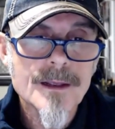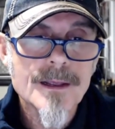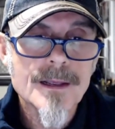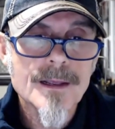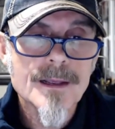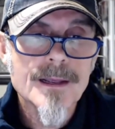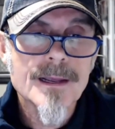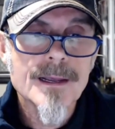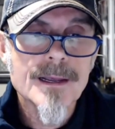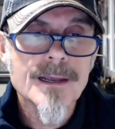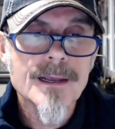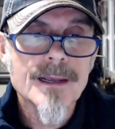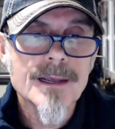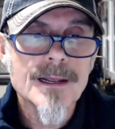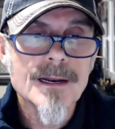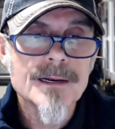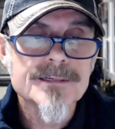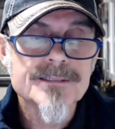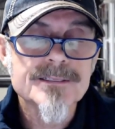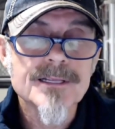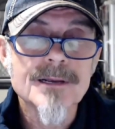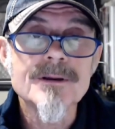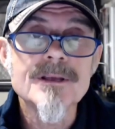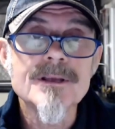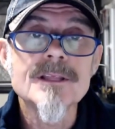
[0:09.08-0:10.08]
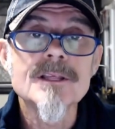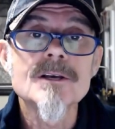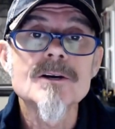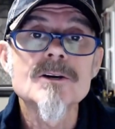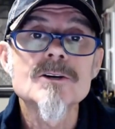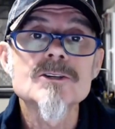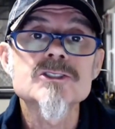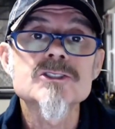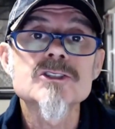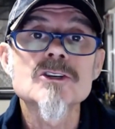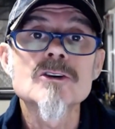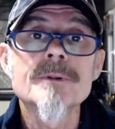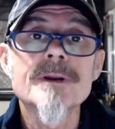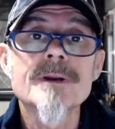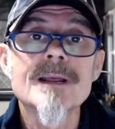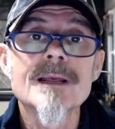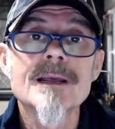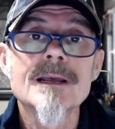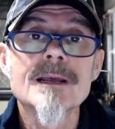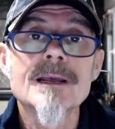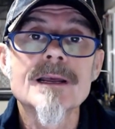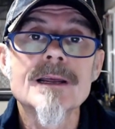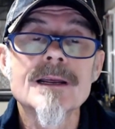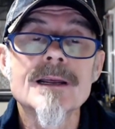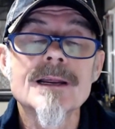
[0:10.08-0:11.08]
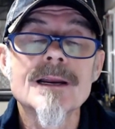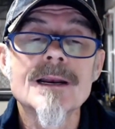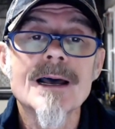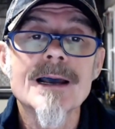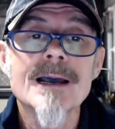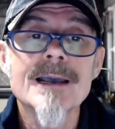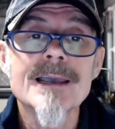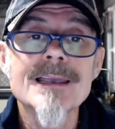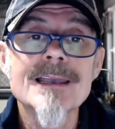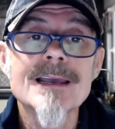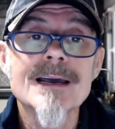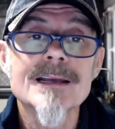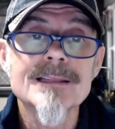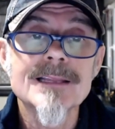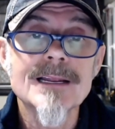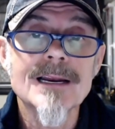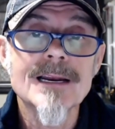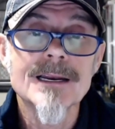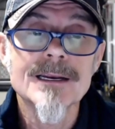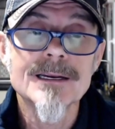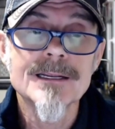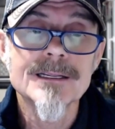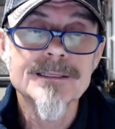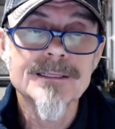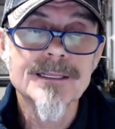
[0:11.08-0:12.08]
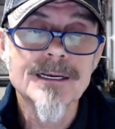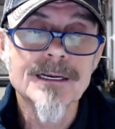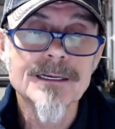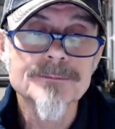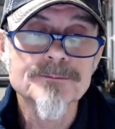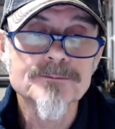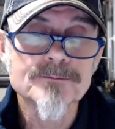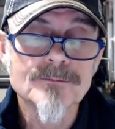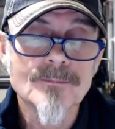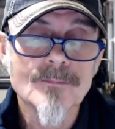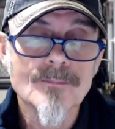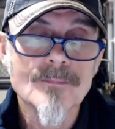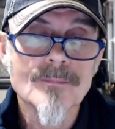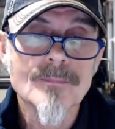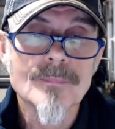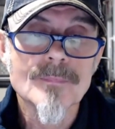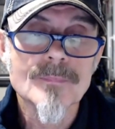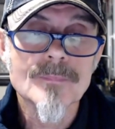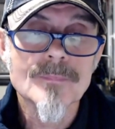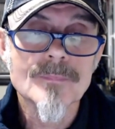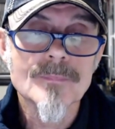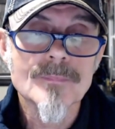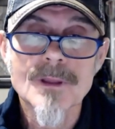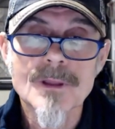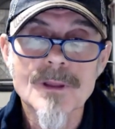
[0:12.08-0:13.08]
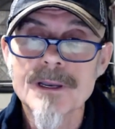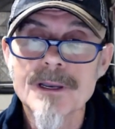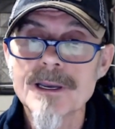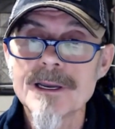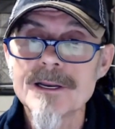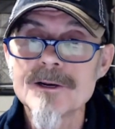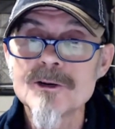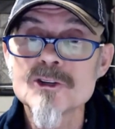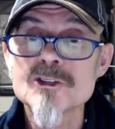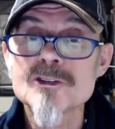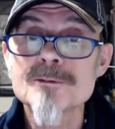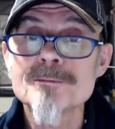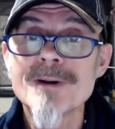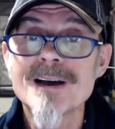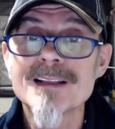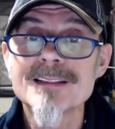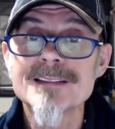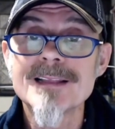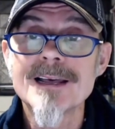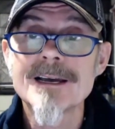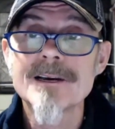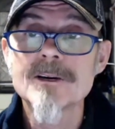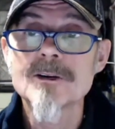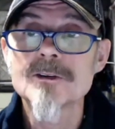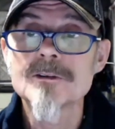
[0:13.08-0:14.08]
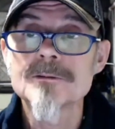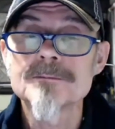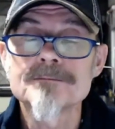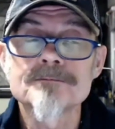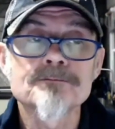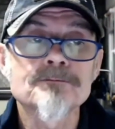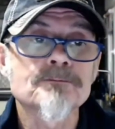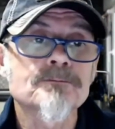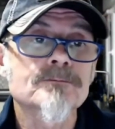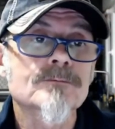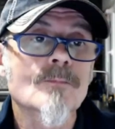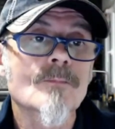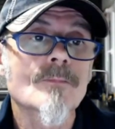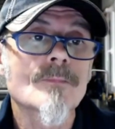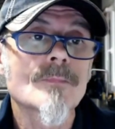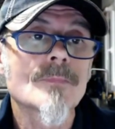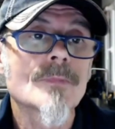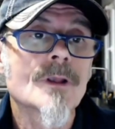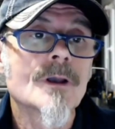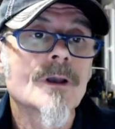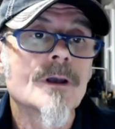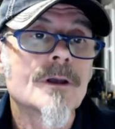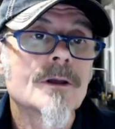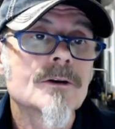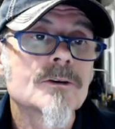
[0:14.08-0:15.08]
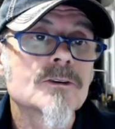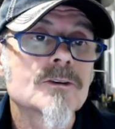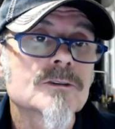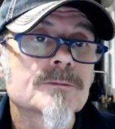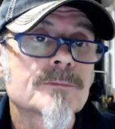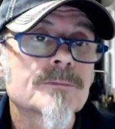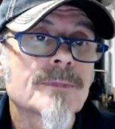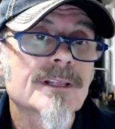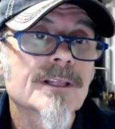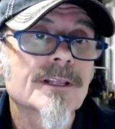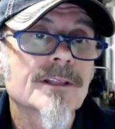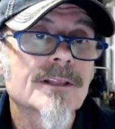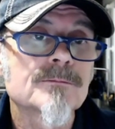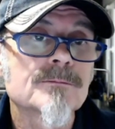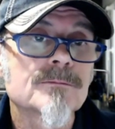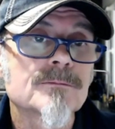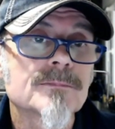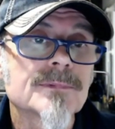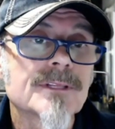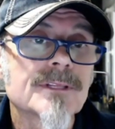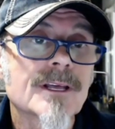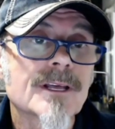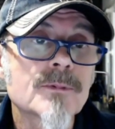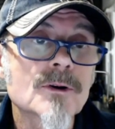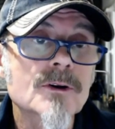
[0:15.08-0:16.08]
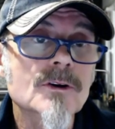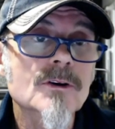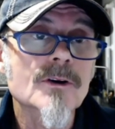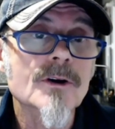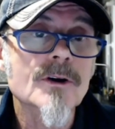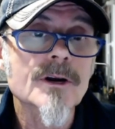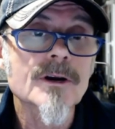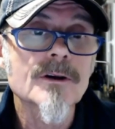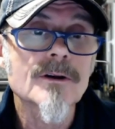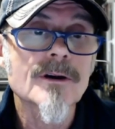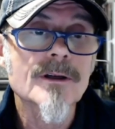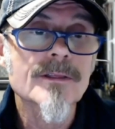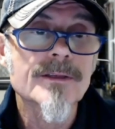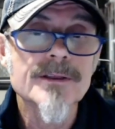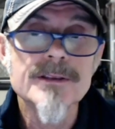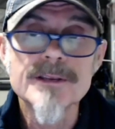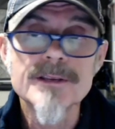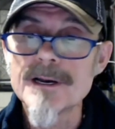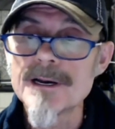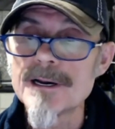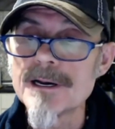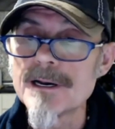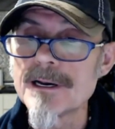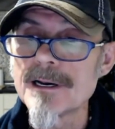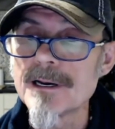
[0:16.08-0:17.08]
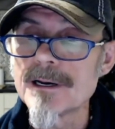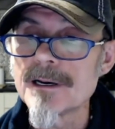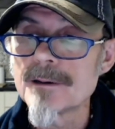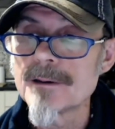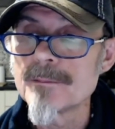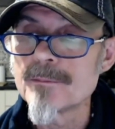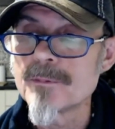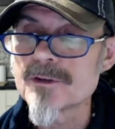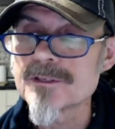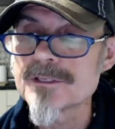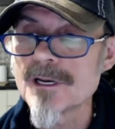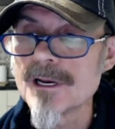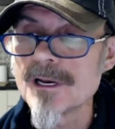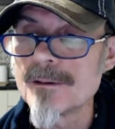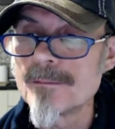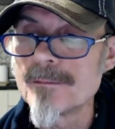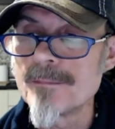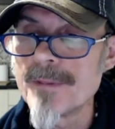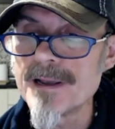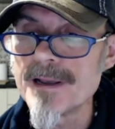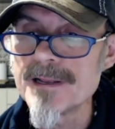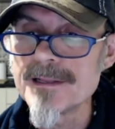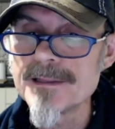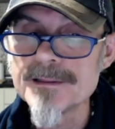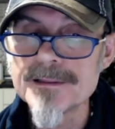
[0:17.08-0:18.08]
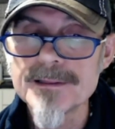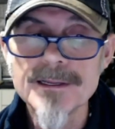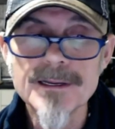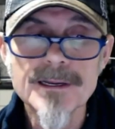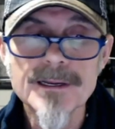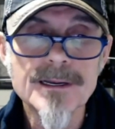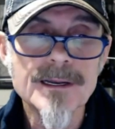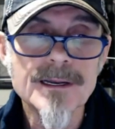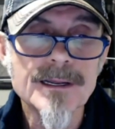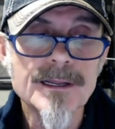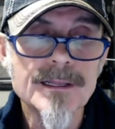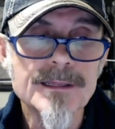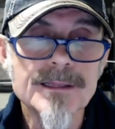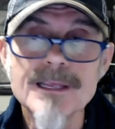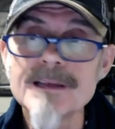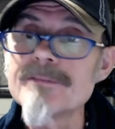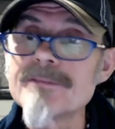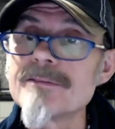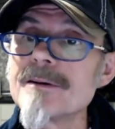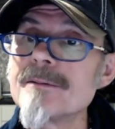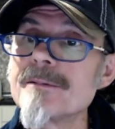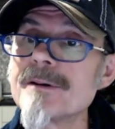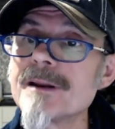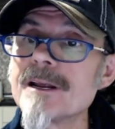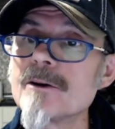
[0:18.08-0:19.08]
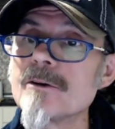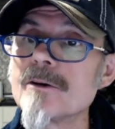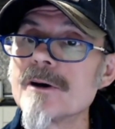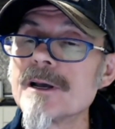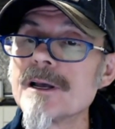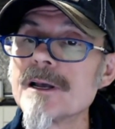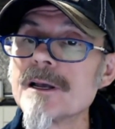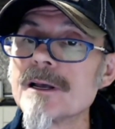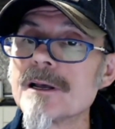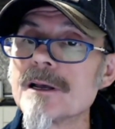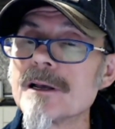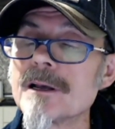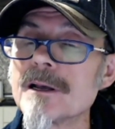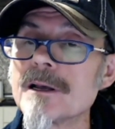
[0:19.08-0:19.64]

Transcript: eh, este vídeo sobre la guía del atleta que nos mandaron nos mandaron por correo hace ya pues el 20 de febrero ¿eh?